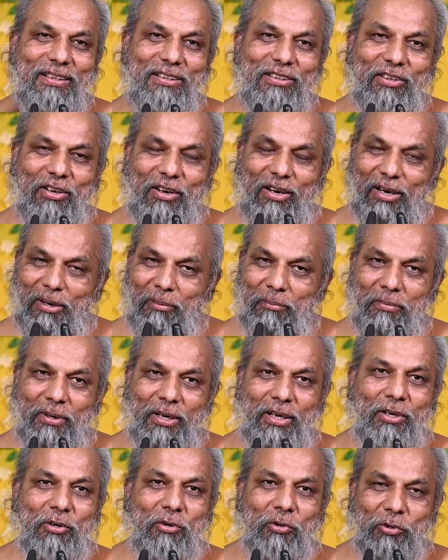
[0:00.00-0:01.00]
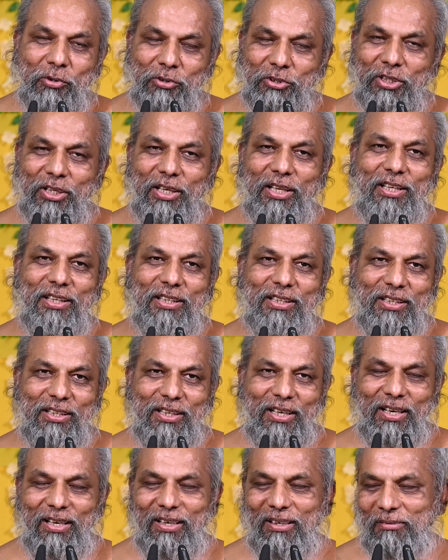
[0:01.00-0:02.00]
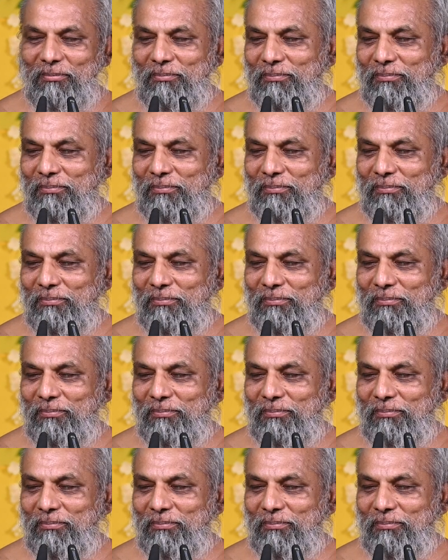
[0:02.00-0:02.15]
तो हमने कुछ नहीं किया